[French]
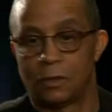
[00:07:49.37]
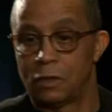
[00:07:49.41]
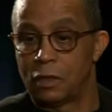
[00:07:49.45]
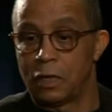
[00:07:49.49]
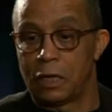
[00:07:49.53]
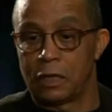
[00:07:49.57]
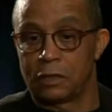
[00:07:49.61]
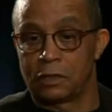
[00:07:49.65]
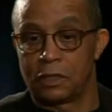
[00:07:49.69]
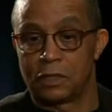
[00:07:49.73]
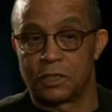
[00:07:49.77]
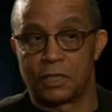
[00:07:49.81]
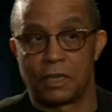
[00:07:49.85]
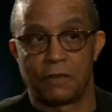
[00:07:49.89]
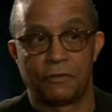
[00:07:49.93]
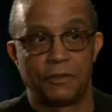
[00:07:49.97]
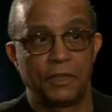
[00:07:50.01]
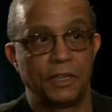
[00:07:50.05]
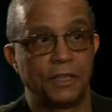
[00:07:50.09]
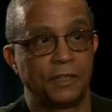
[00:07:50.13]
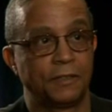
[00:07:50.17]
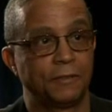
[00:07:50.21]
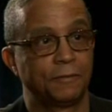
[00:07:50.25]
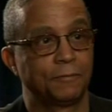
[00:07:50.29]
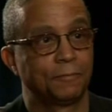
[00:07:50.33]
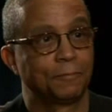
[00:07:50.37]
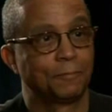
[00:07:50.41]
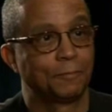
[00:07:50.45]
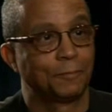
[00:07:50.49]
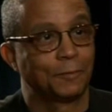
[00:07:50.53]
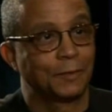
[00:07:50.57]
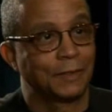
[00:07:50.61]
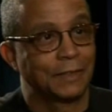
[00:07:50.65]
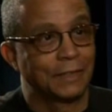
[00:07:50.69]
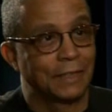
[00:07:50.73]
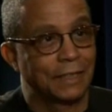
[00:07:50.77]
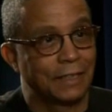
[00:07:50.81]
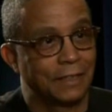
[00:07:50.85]
Rater sa vie.
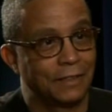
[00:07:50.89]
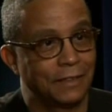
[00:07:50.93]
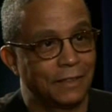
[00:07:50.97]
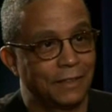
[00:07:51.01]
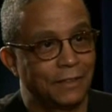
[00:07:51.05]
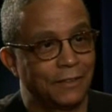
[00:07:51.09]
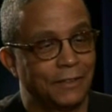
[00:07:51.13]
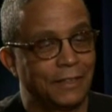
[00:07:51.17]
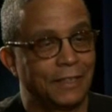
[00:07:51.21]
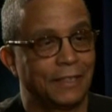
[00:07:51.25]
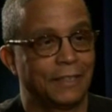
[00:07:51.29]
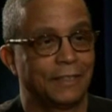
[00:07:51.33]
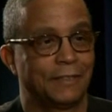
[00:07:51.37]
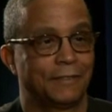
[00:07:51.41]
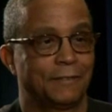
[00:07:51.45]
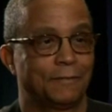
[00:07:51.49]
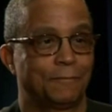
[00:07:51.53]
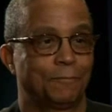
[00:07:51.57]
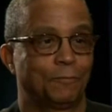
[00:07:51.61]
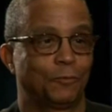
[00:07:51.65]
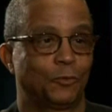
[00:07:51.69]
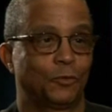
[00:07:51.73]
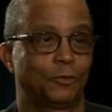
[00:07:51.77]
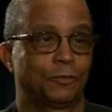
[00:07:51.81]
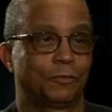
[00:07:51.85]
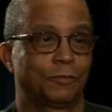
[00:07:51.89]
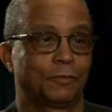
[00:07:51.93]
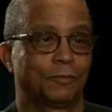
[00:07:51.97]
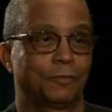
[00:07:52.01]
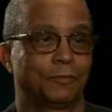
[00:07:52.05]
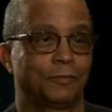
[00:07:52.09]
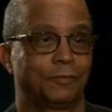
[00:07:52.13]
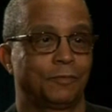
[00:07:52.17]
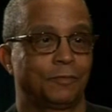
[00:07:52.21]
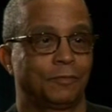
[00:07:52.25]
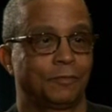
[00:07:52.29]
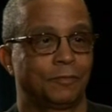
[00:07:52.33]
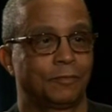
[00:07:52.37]
Rater sa vie, qu'on vous empêche
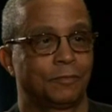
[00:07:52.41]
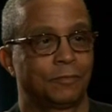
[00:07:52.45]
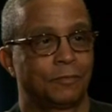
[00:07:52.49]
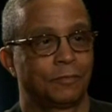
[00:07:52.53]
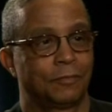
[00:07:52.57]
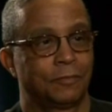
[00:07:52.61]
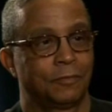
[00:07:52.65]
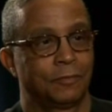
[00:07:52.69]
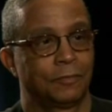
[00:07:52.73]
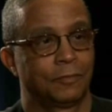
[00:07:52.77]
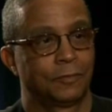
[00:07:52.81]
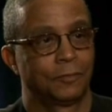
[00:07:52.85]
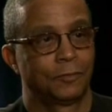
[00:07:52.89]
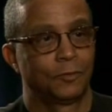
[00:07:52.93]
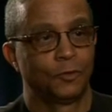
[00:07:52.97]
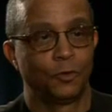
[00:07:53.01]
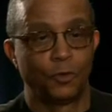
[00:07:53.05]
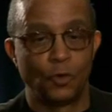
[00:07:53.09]
d'être euh,